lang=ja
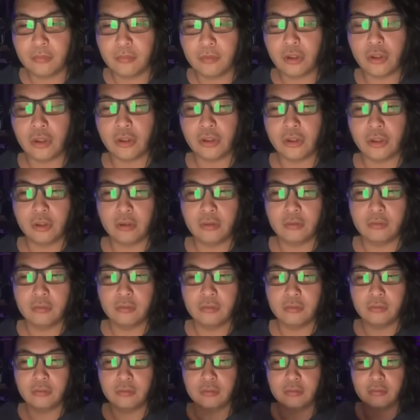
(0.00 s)
出ないや。
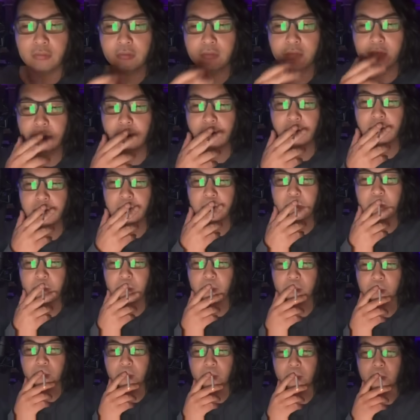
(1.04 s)

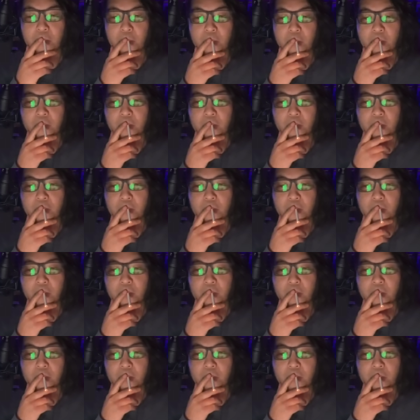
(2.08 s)
うん。